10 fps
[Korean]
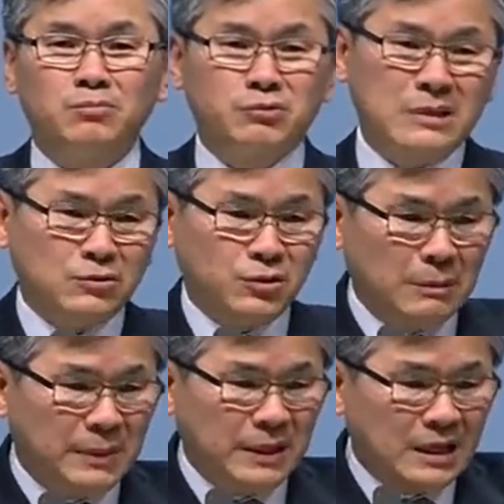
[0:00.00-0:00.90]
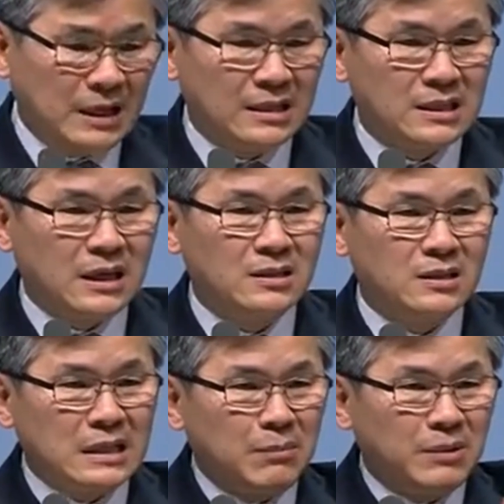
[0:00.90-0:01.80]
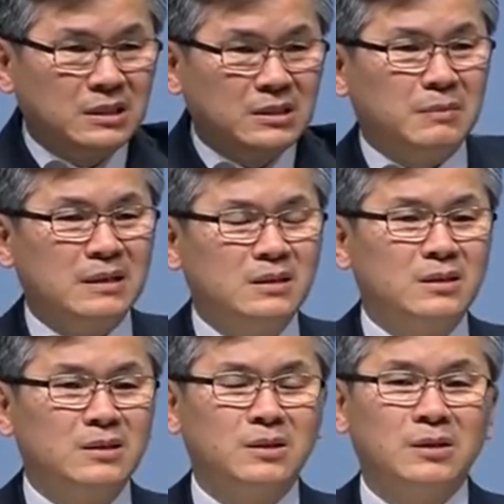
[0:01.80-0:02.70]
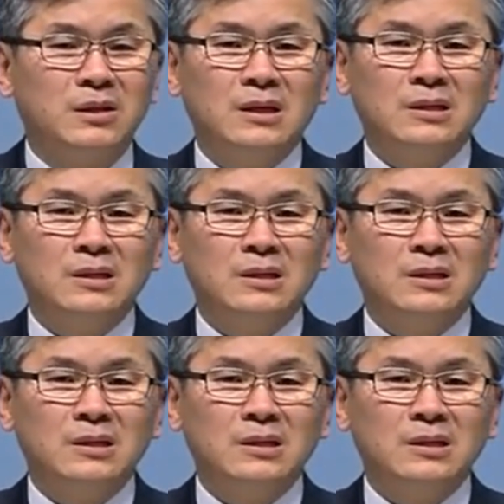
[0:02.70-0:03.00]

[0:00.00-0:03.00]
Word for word: 분향소 옆에다가 이제 그 예배실을 만들어서